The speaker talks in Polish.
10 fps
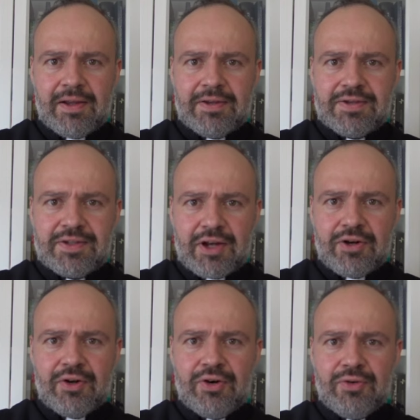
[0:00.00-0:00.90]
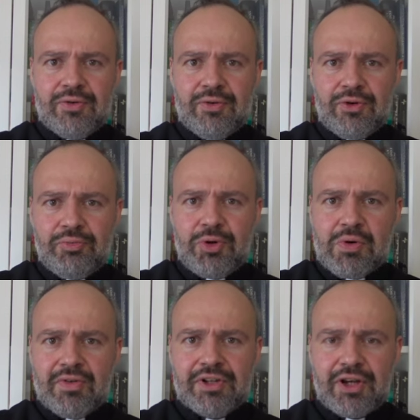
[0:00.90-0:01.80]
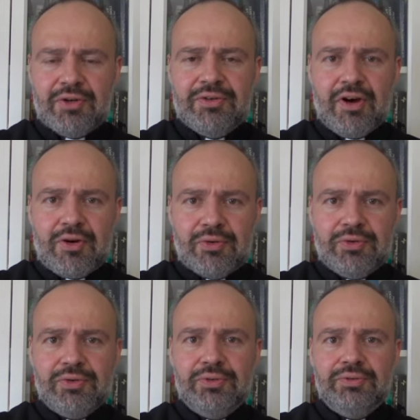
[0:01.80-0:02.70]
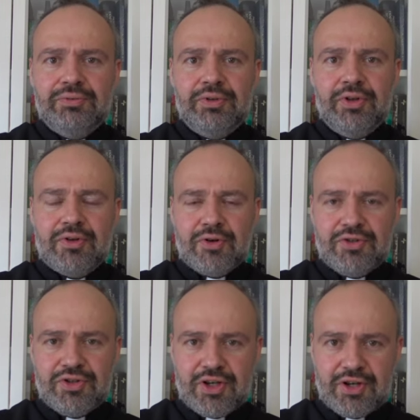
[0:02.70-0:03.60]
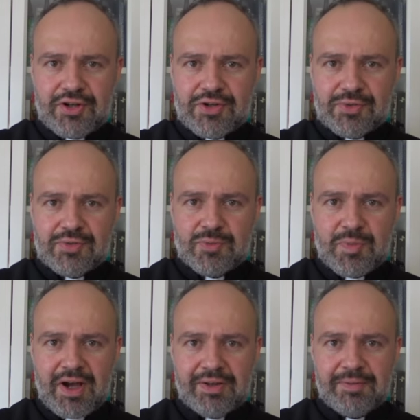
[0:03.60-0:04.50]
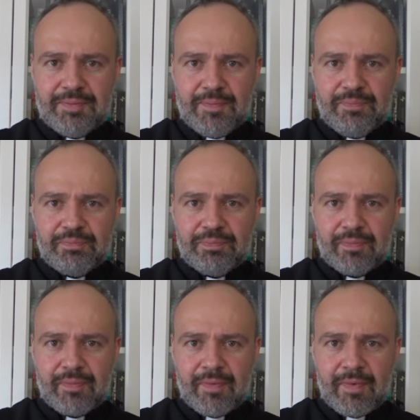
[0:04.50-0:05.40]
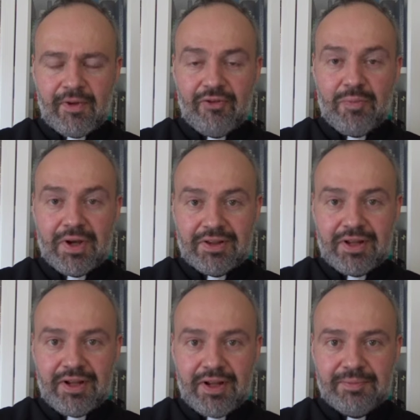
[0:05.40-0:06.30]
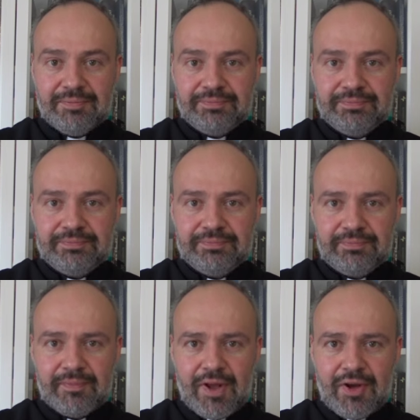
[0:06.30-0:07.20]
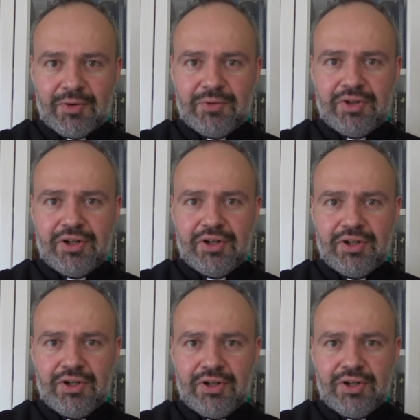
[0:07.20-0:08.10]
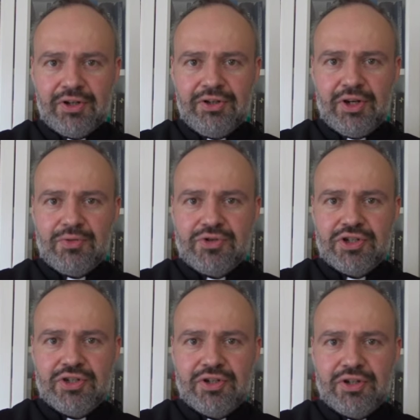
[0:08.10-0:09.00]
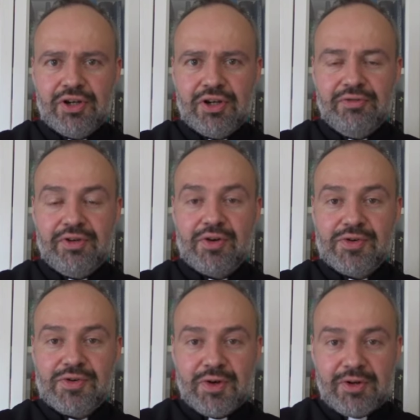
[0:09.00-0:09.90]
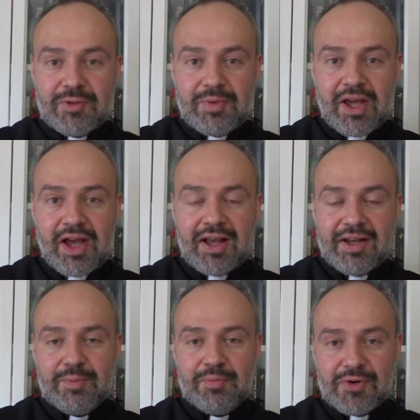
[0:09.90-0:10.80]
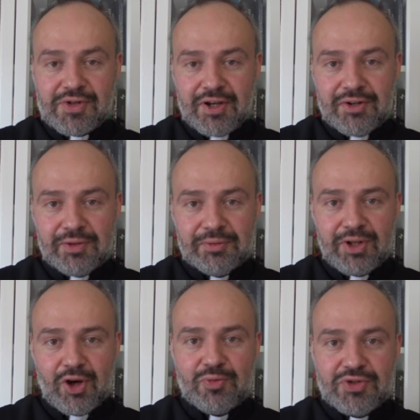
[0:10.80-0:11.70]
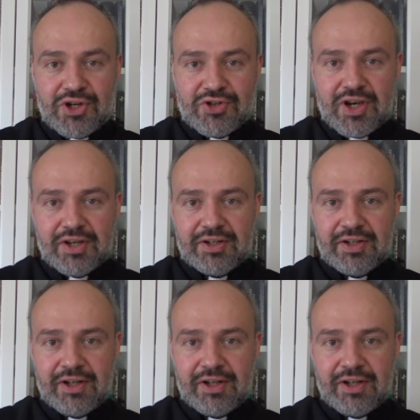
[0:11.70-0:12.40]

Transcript: Z tego umiłowanego narodu rodzi się Chrystus Pan w Betlejem, który nie uczy w Jerozolimie, ale poza nią na obrzeżach,